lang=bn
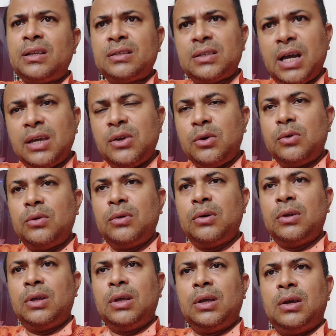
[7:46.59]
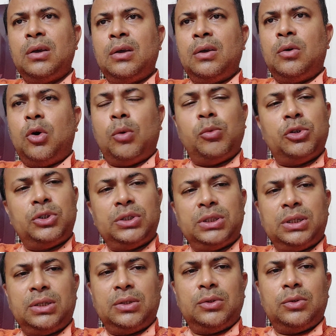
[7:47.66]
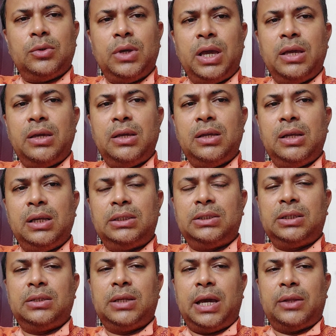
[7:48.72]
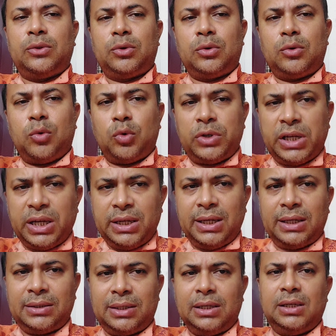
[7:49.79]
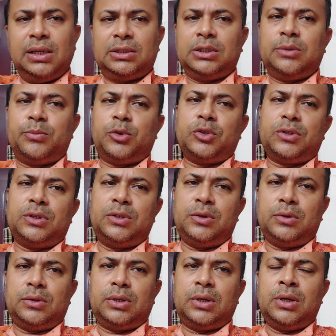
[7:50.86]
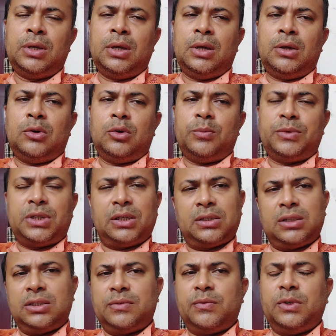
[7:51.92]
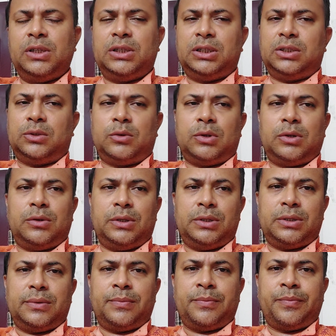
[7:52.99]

যাই হোক অবশেষে কিন্তু এই ইলেকশন এত কঠিন একটা ইলেকশন প্রসিডিওরকে খুব সাকসেসফুলি শেষ করা হয়েছে